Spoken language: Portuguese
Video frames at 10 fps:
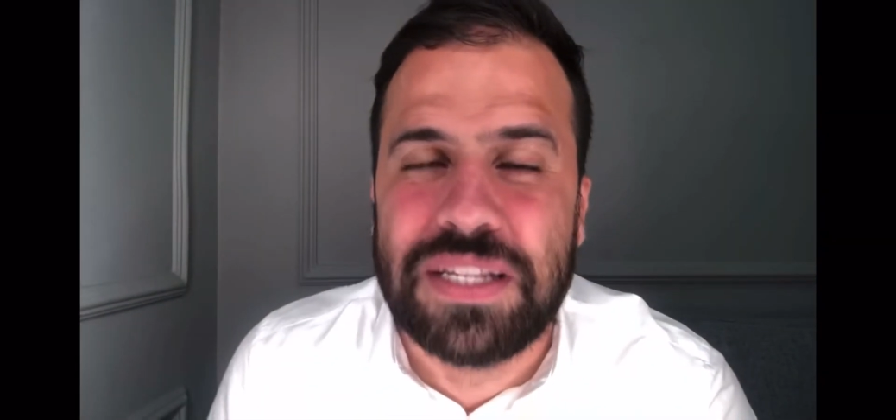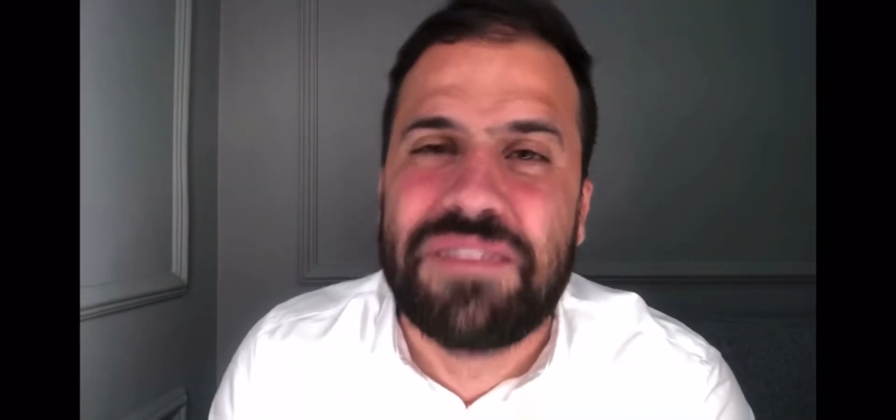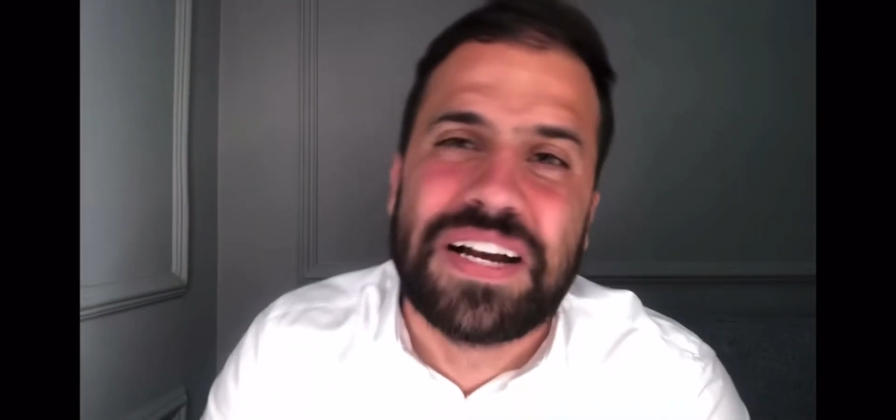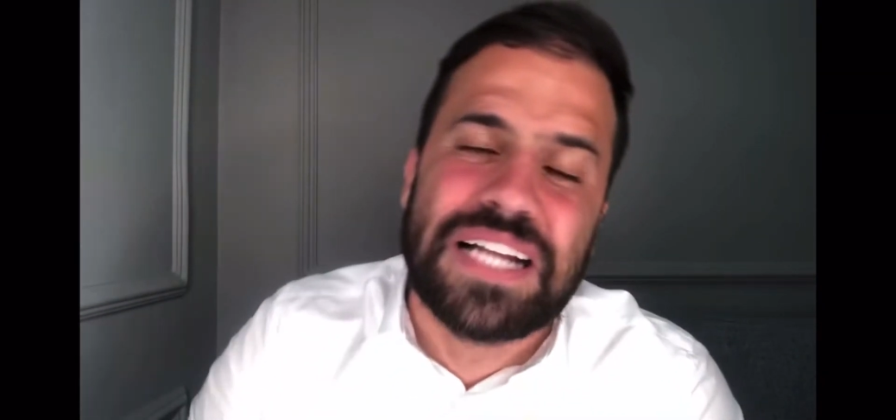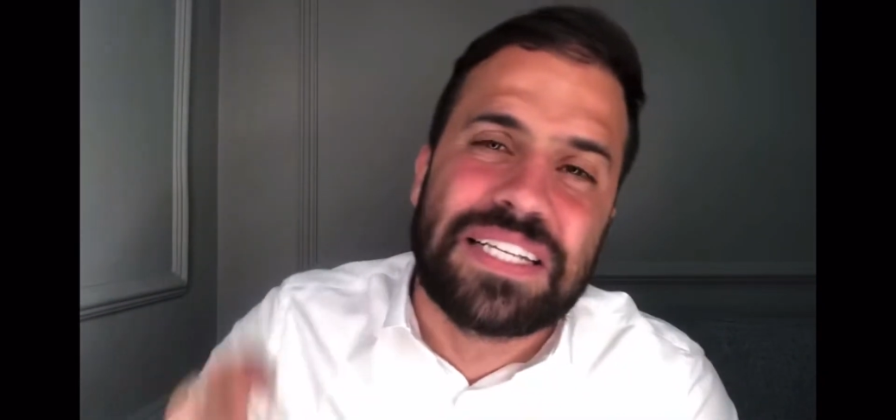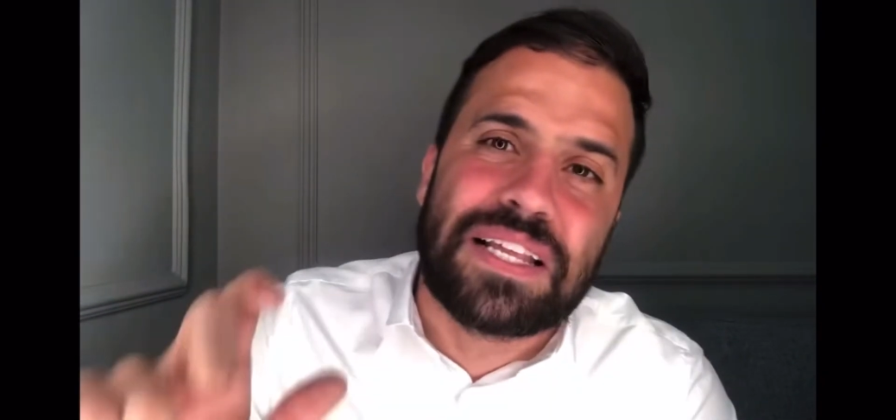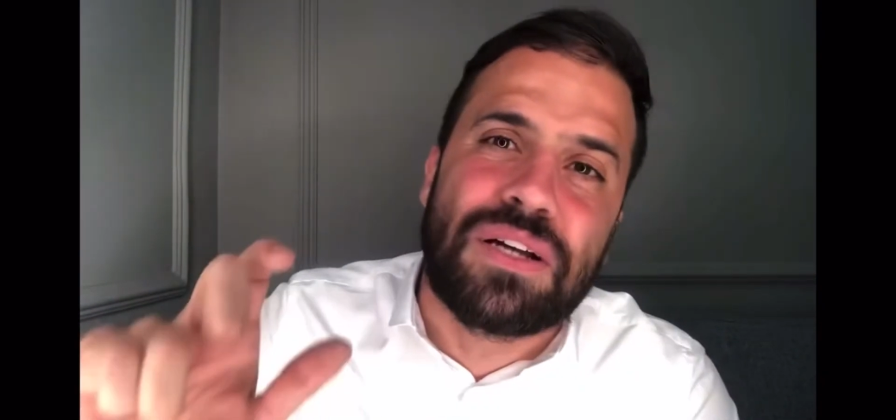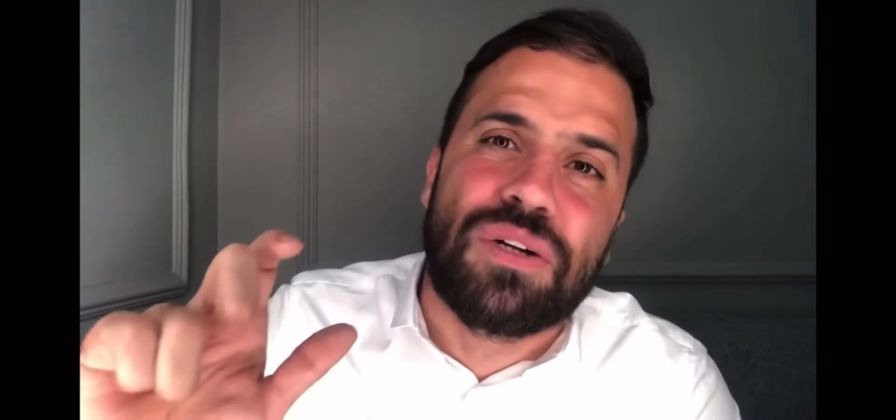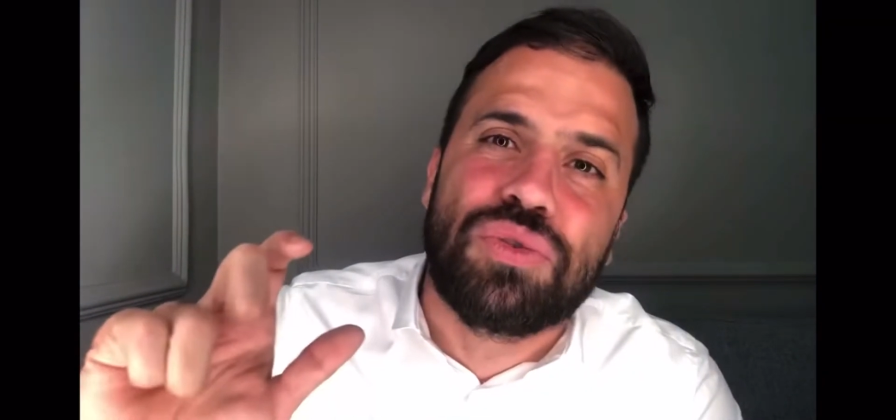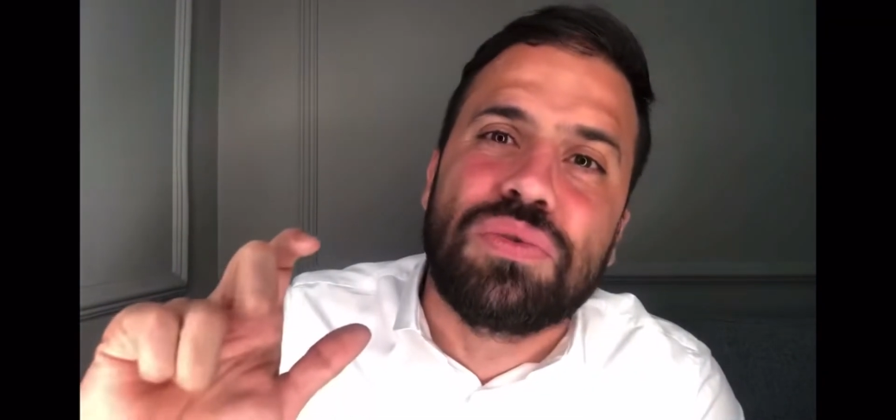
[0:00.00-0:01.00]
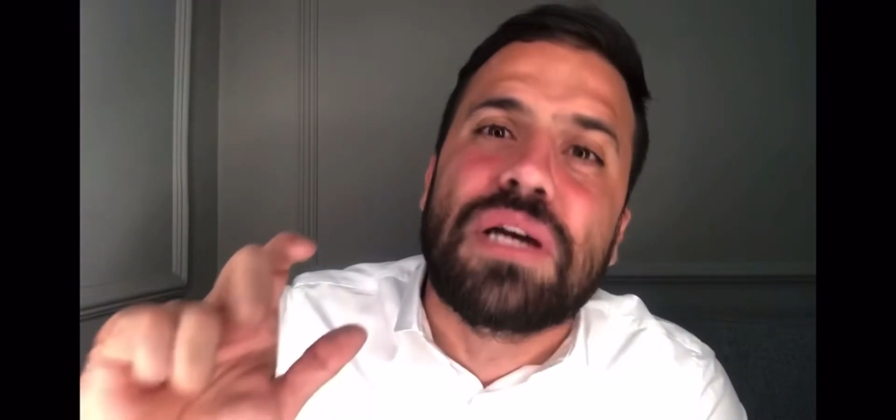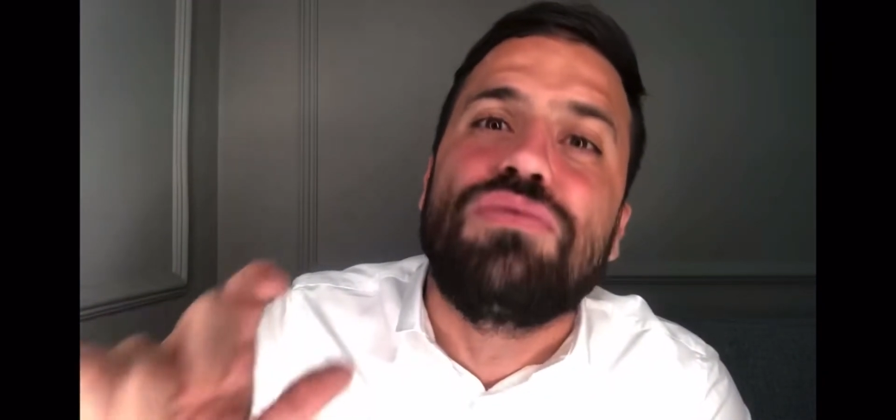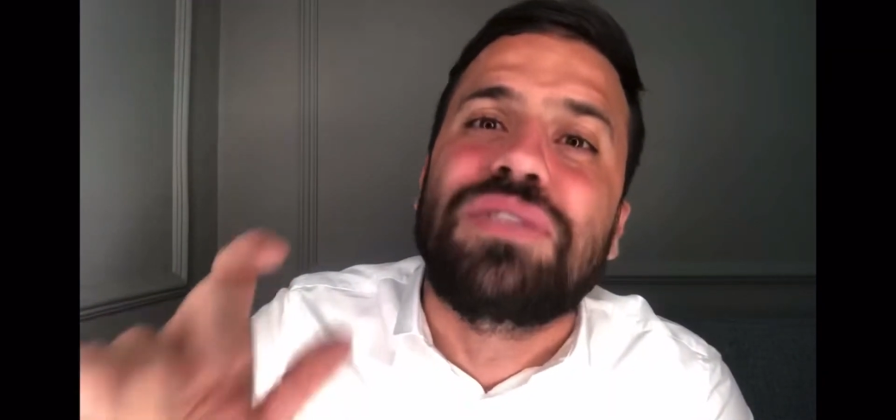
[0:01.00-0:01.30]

Na verdade, você está juntando um